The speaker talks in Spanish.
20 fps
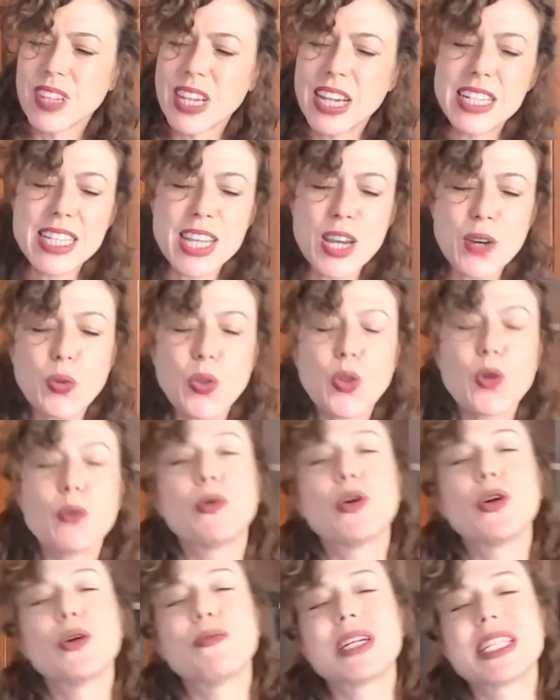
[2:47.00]
El segundo
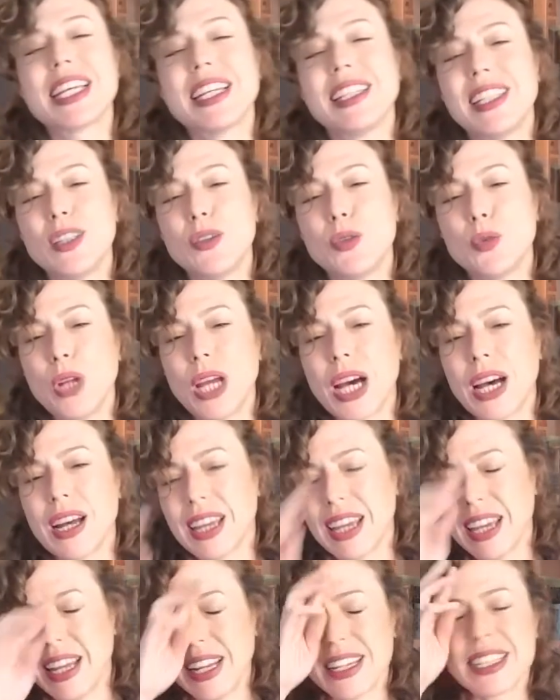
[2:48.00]
poema se
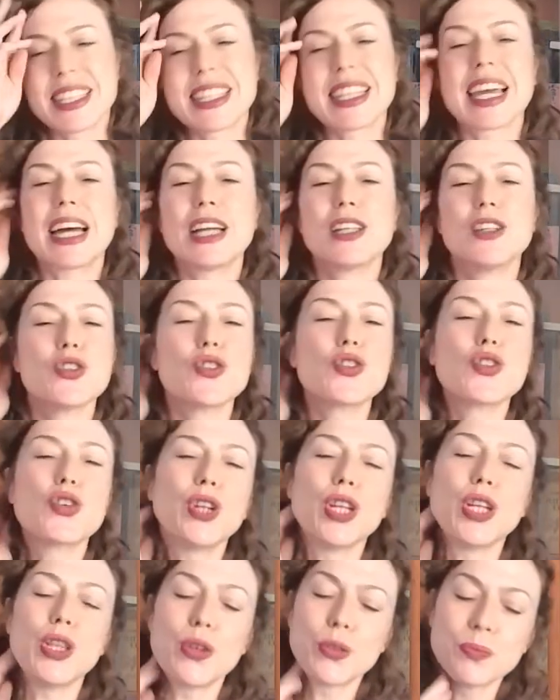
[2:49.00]
titula El extraño
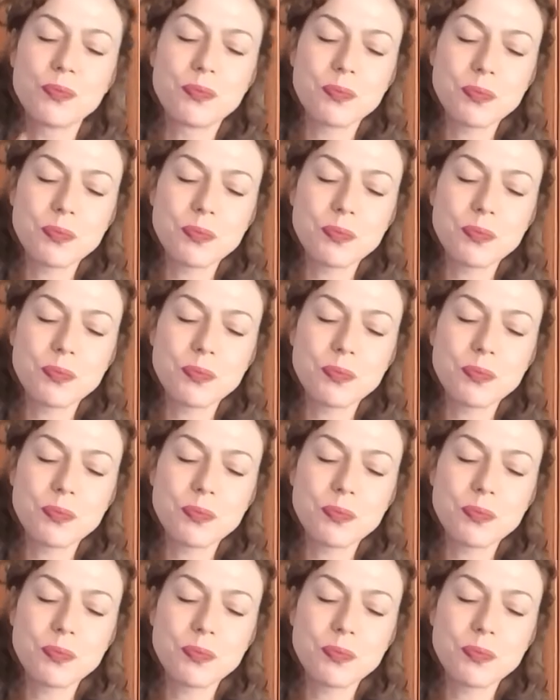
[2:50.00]
sonido.